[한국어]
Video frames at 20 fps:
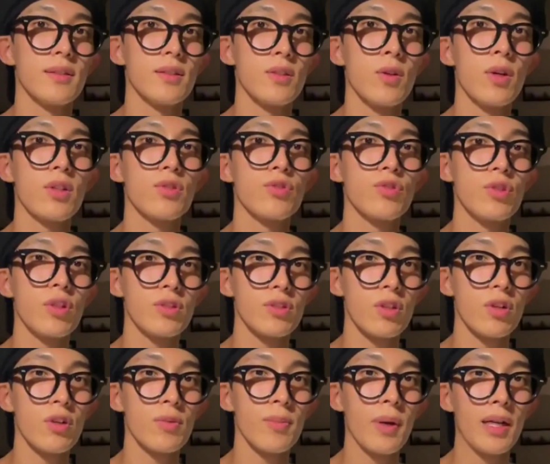들어와
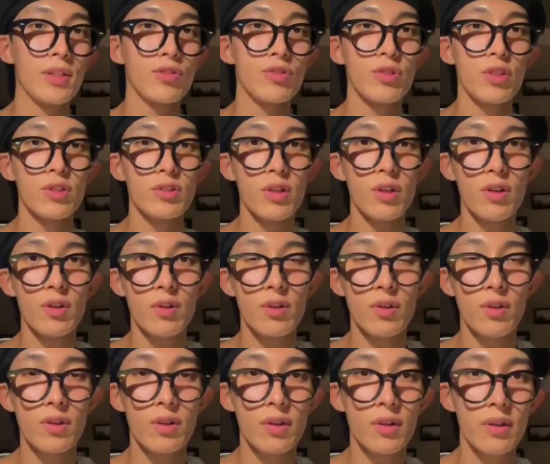주셔서 봐주셔서
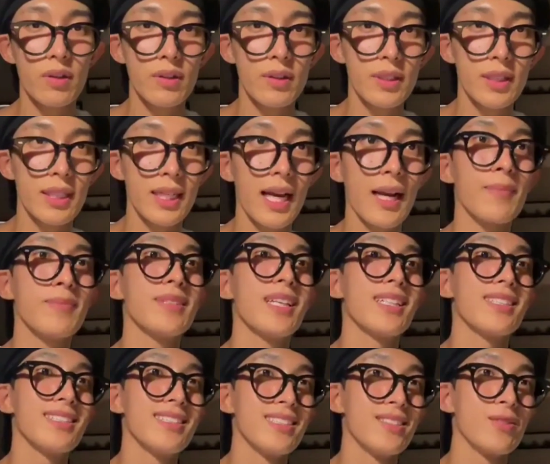
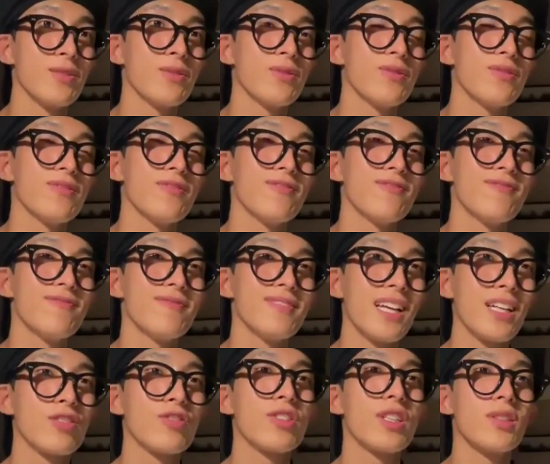감사드리고
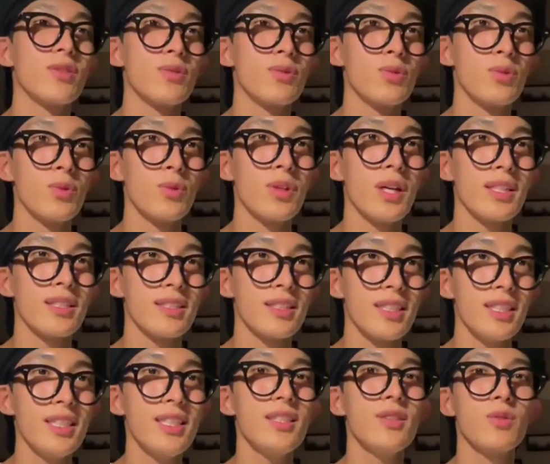나중에도 또
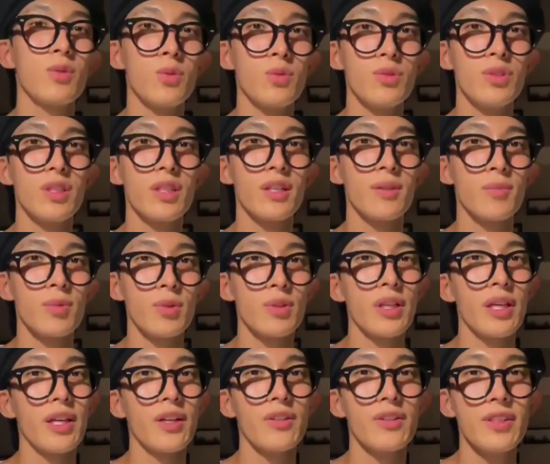같이 좋은 시간
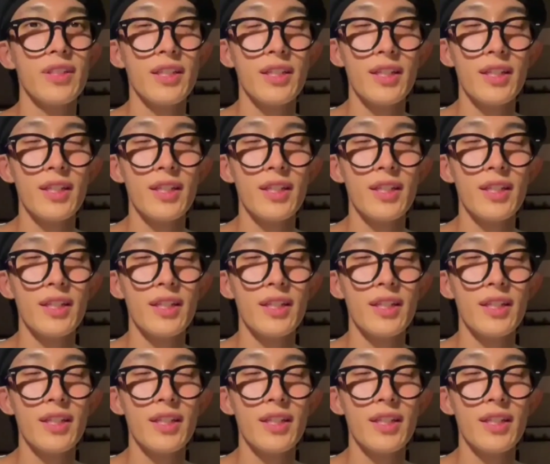보내요.